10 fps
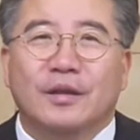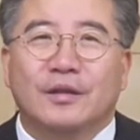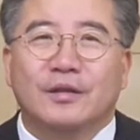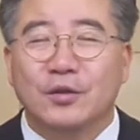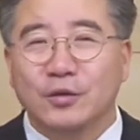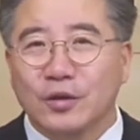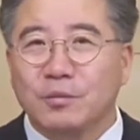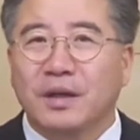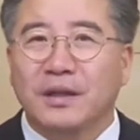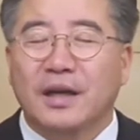어,
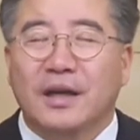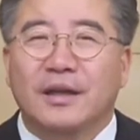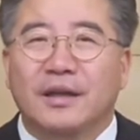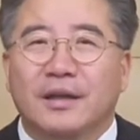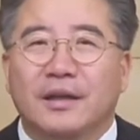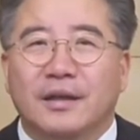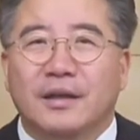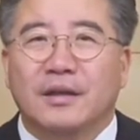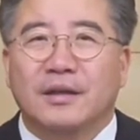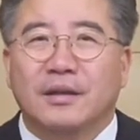성도님마다
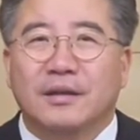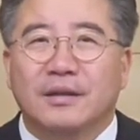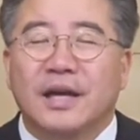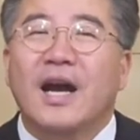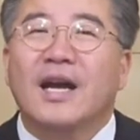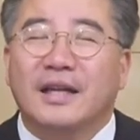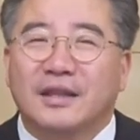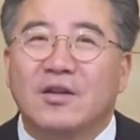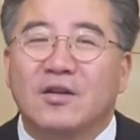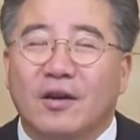어, 다
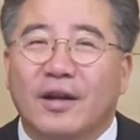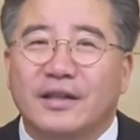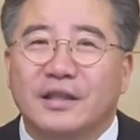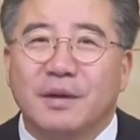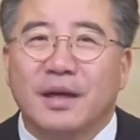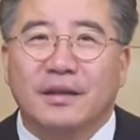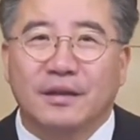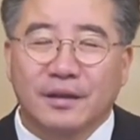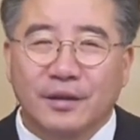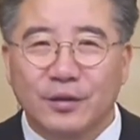같을 것 같지만
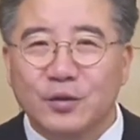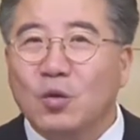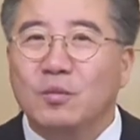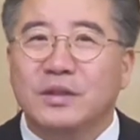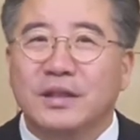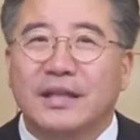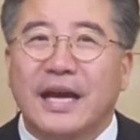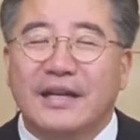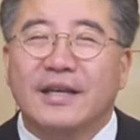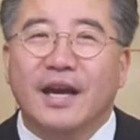조금씩
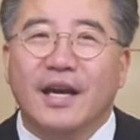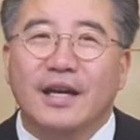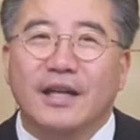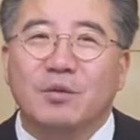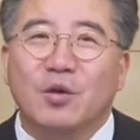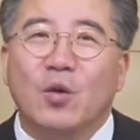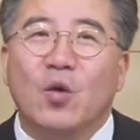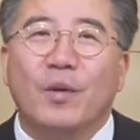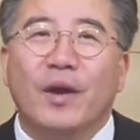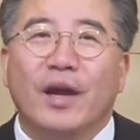다르게 하나님을
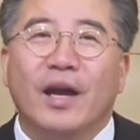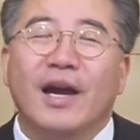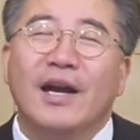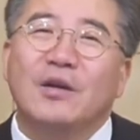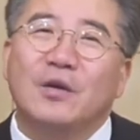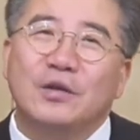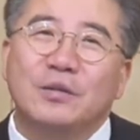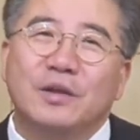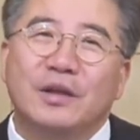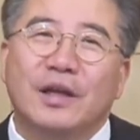고백할
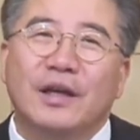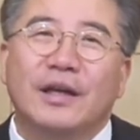것입니다.